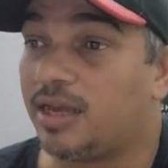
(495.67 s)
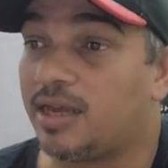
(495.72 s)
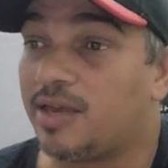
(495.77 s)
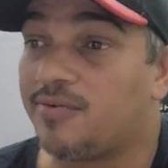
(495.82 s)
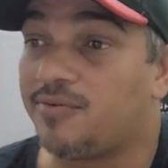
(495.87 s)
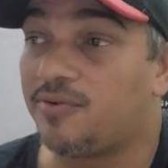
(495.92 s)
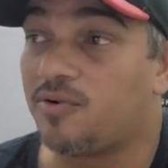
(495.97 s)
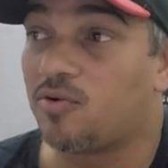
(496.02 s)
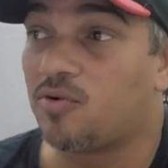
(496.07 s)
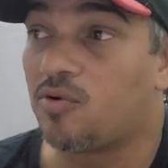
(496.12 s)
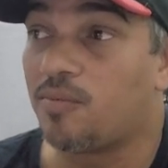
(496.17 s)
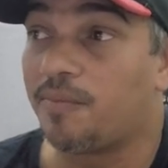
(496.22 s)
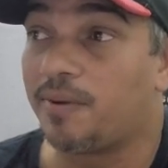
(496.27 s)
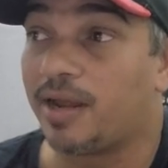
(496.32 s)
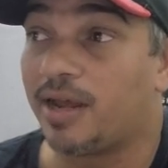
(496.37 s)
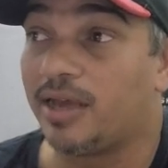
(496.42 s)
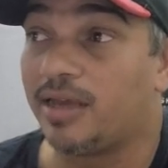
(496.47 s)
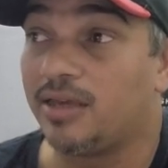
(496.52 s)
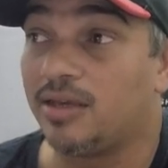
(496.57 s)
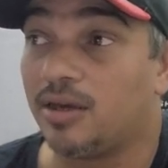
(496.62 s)
Quem for
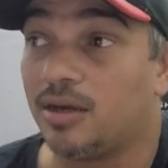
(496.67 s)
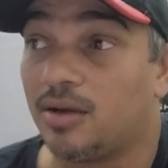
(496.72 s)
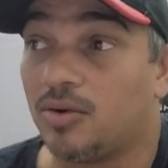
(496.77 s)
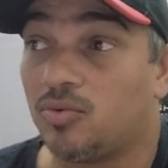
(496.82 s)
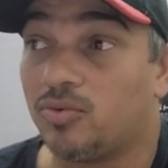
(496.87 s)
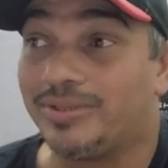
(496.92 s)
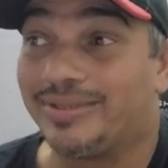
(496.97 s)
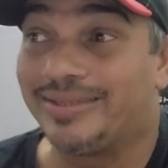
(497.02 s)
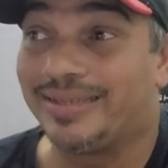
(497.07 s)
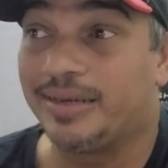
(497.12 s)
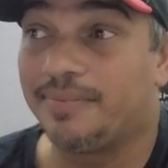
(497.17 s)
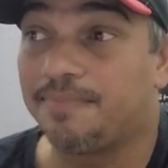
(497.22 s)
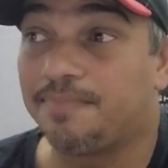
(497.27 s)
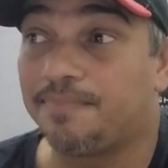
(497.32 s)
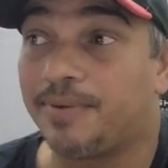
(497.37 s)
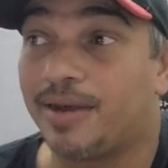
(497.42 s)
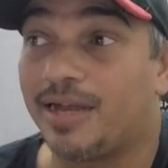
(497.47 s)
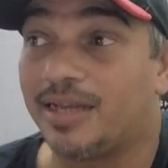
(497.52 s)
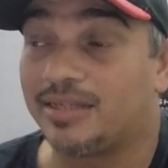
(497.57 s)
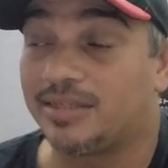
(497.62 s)
comprar aí, ó, os
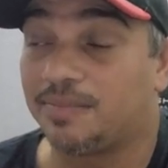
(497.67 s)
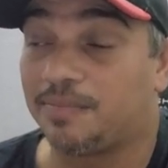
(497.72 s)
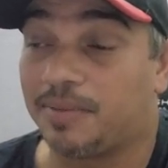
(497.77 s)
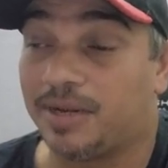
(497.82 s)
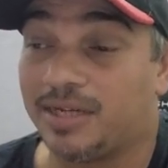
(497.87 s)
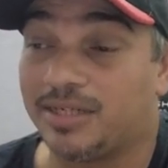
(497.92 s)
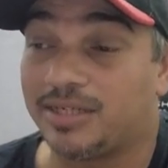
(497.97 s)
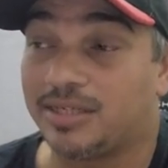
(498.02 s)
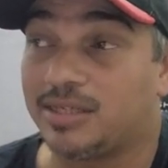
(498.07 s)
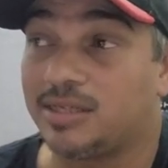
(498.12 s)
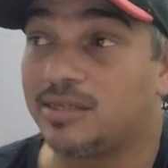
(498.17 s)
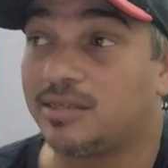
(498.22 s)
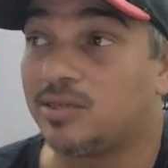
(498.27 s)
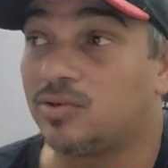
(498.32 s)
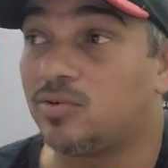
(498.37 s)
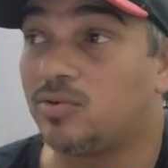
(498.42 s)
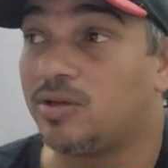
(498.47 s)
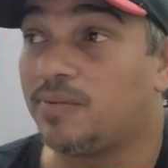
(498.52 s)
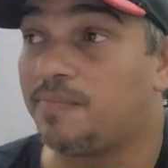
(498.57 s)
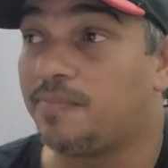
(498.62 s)
repasses, preste atenção
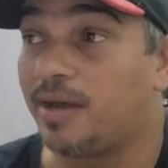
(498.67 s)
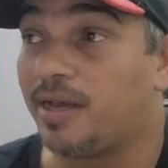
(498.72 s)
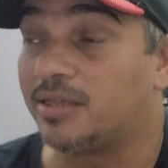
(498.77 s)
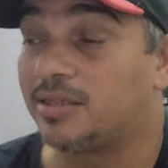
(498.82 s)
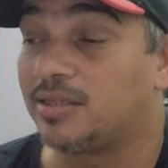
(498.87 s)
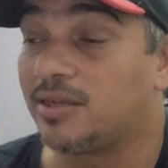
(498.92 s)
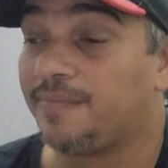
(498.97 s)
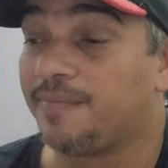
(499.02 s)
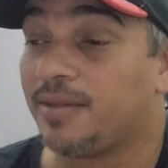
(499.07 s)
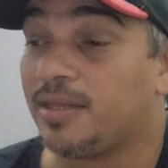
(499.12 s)
no repasse.